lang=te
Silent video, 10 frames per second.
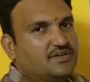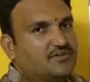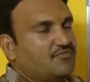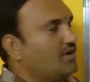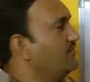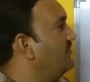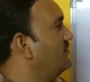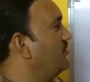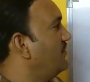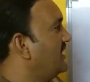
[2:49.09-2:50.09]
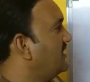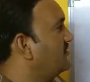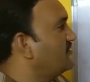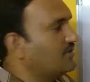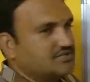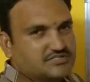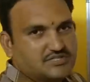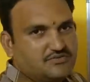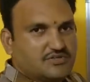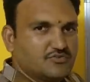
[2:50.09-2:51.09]
అంటే వాయువ్యంలో బయట కూడా ఒకటి
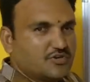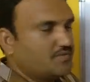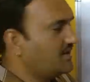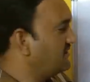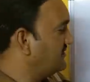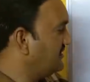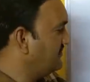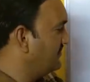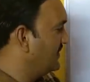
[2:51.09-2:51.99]
ఇచ్చారు ఇది కూడా బాగానే ఉంది